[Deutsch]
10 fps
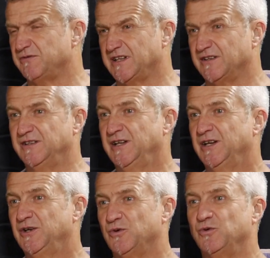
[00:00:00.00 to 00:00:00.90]
eh schon wieder
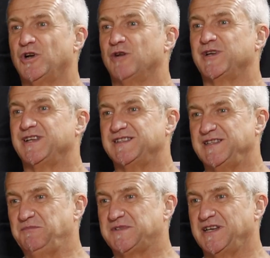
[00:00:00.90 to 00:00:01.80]
unglaubliche
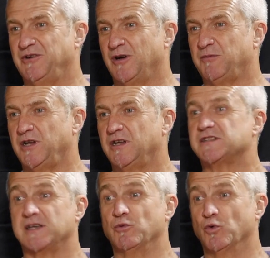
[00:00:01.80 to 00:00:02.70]
17 Jahre bin ich
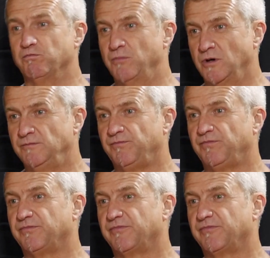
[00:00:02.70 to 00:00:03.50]
jetzt im Obmann.